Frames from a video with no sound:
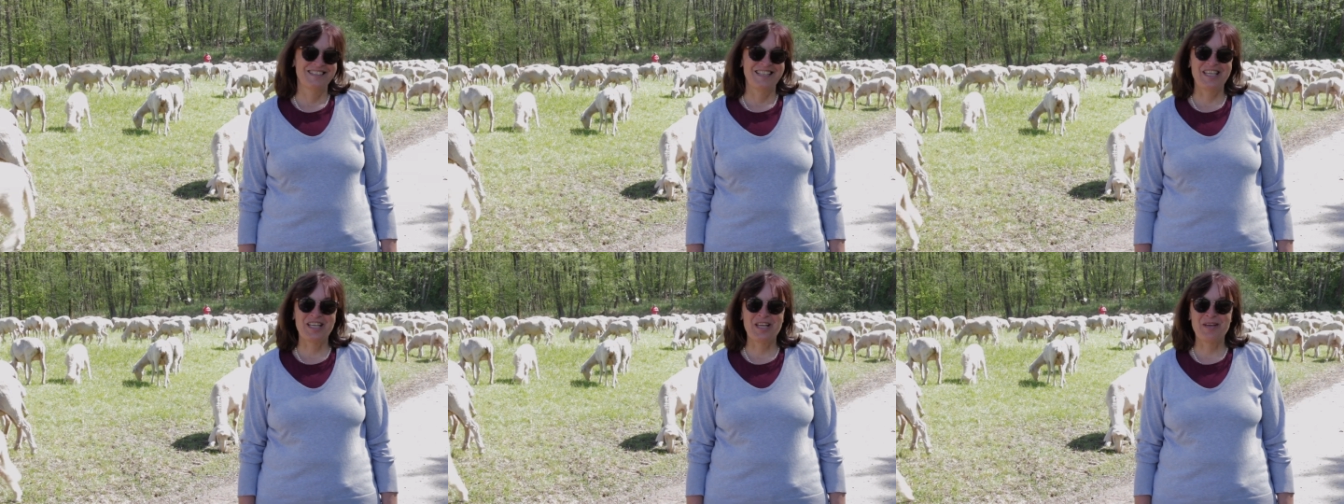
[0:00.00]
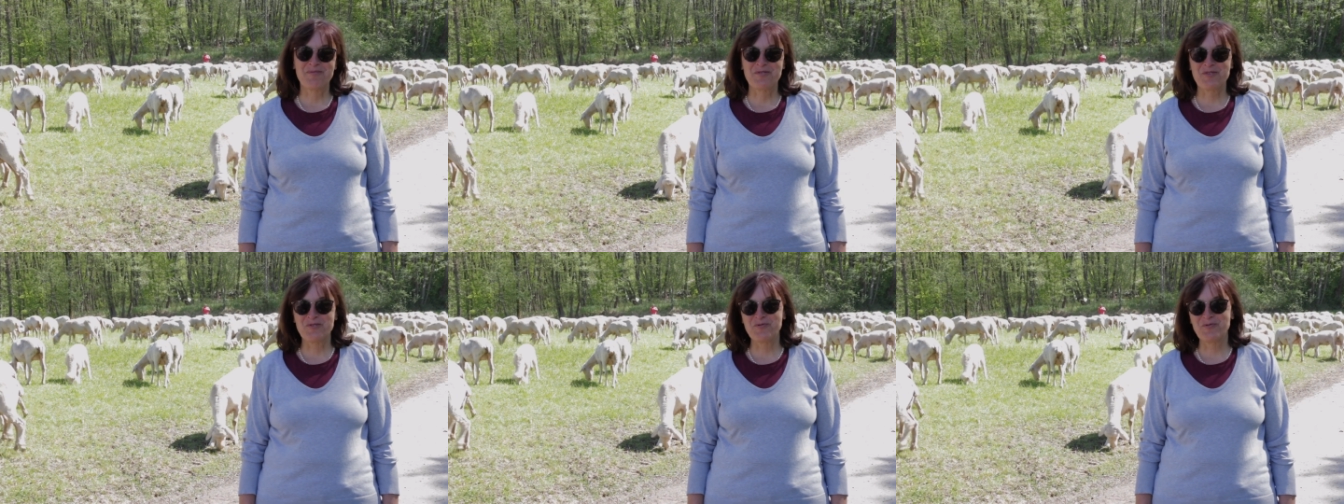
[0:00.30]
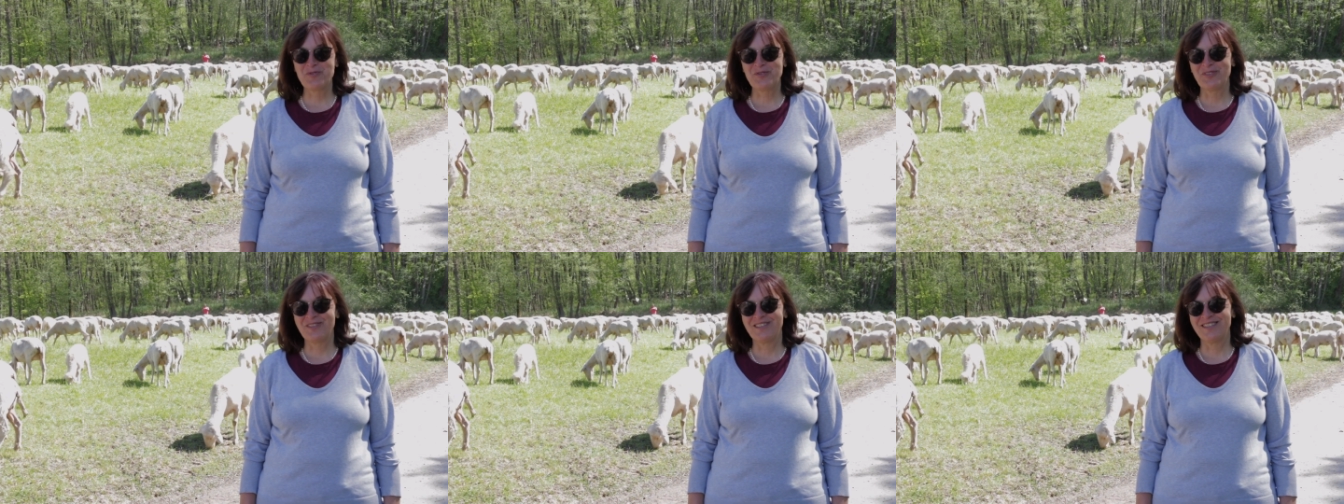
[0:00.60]
Ich gebe
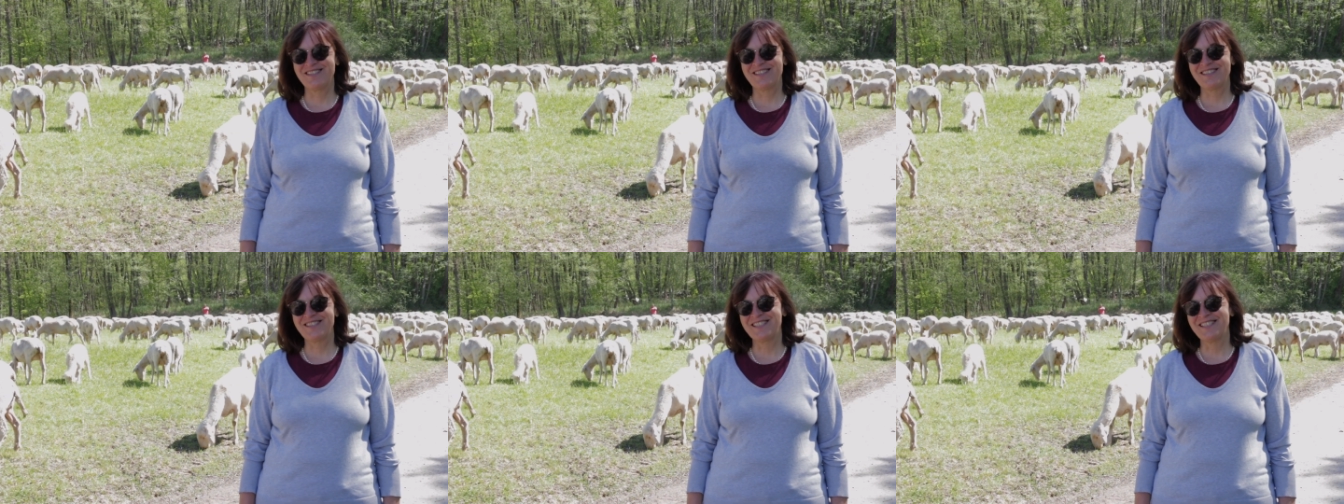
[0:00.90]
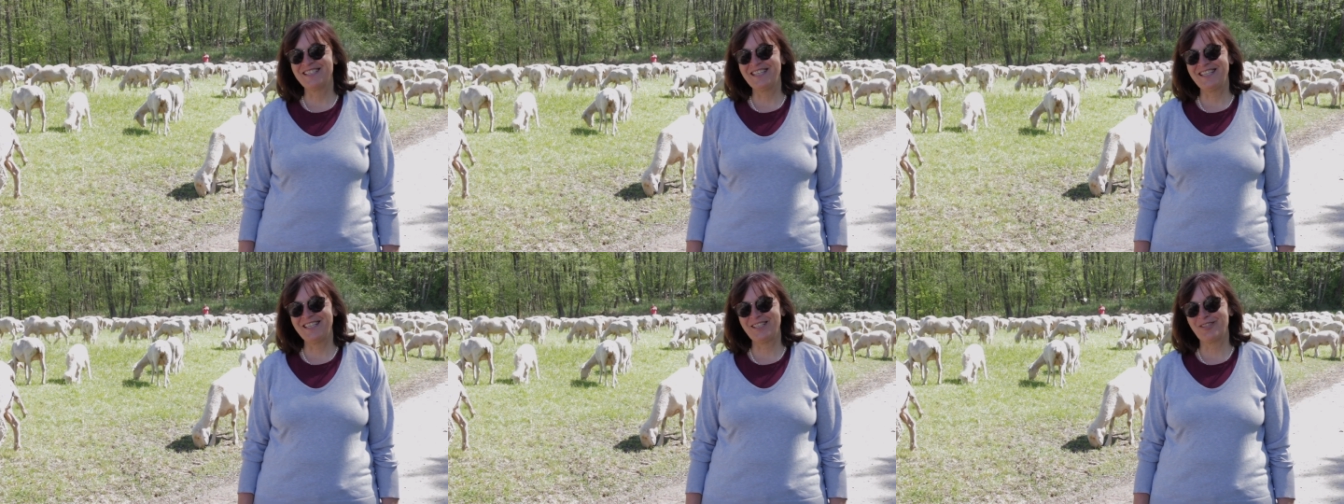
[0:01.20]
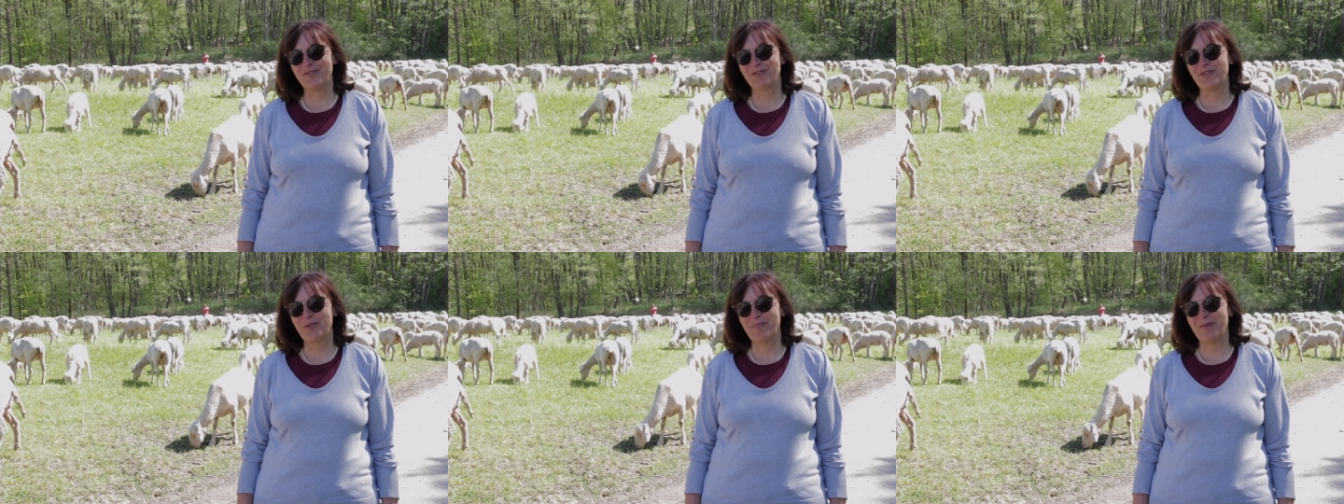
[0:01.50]
zu, es ist nicht
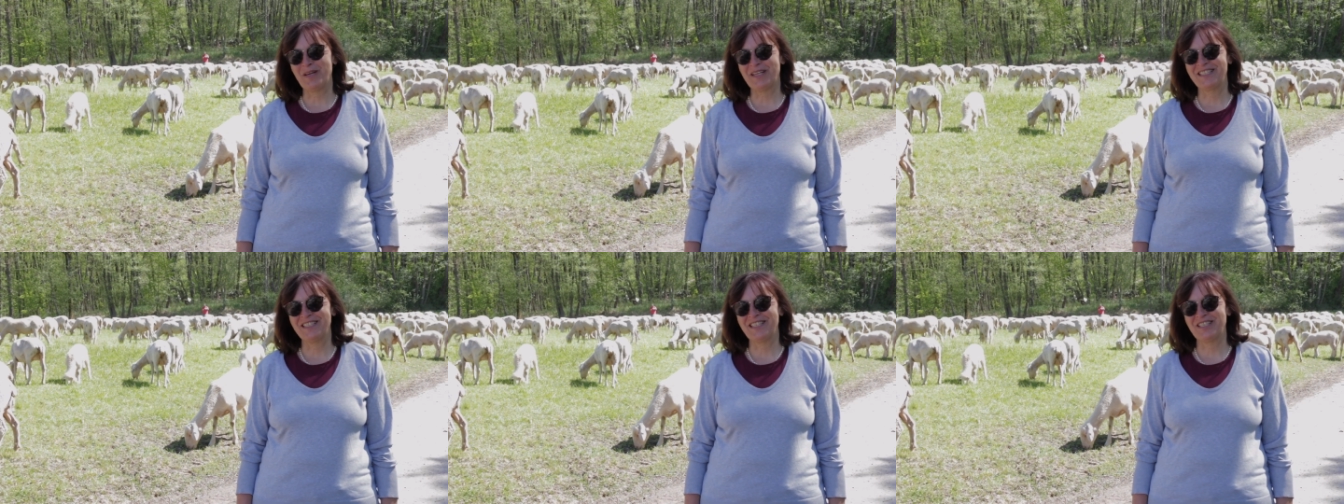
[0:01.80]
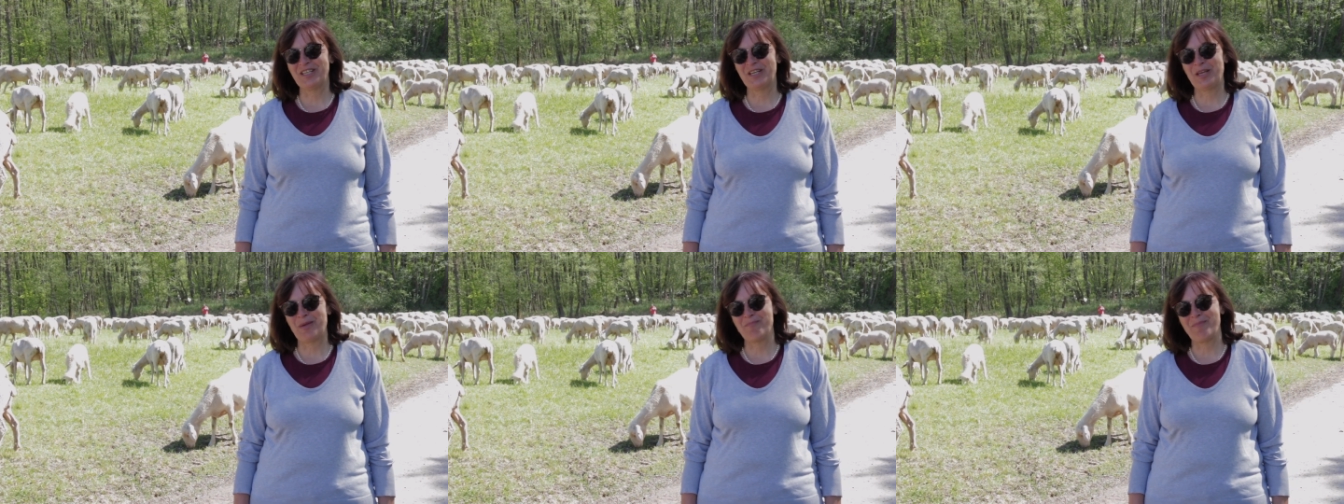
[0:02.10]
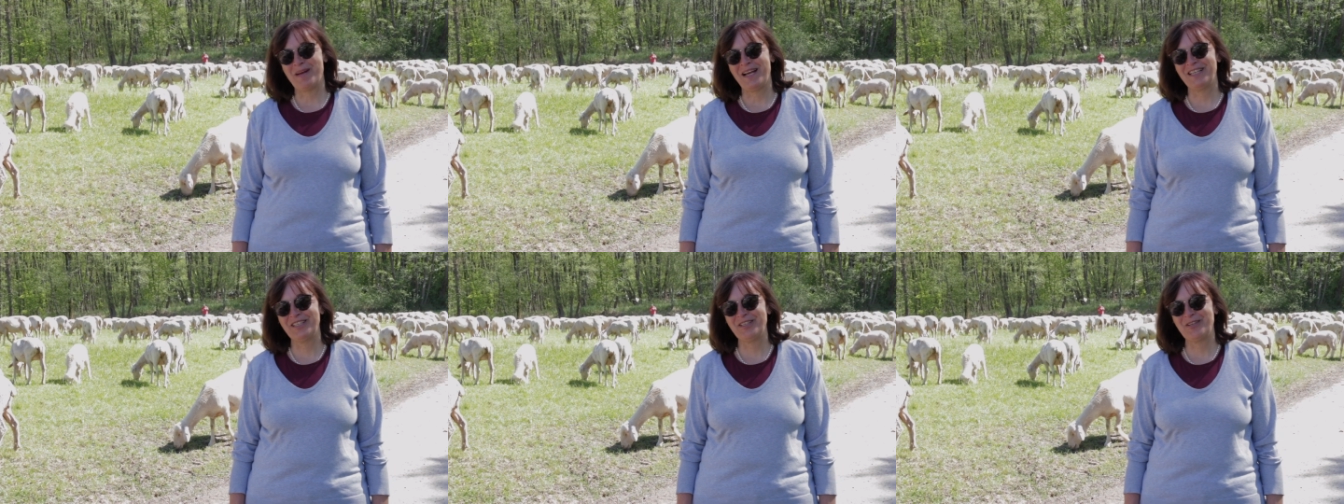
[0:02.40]
auf der Backnanger
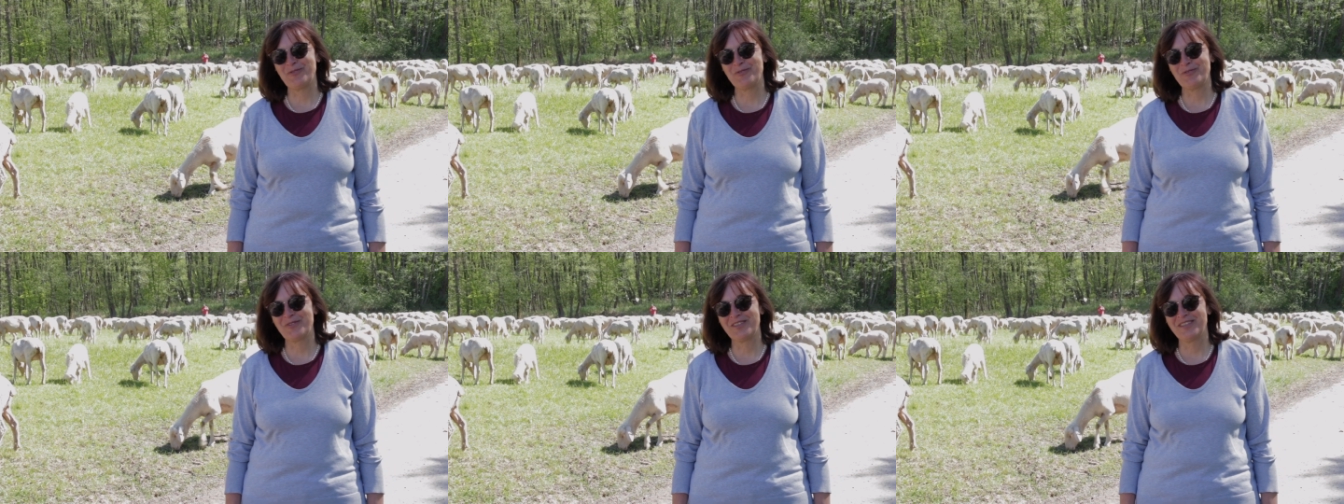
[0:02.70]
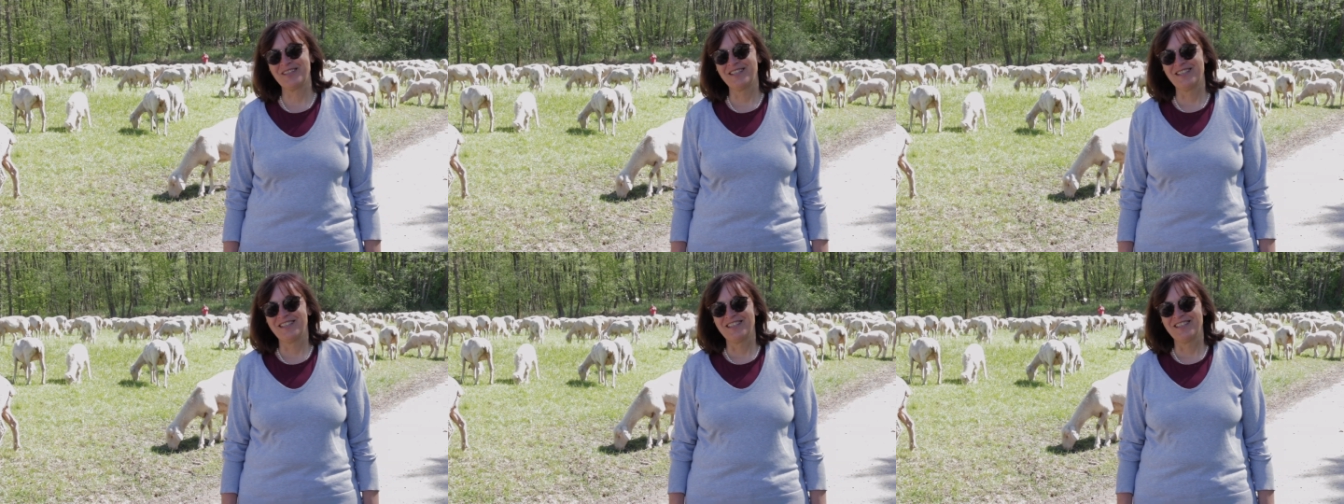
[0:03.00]
Gemarkung,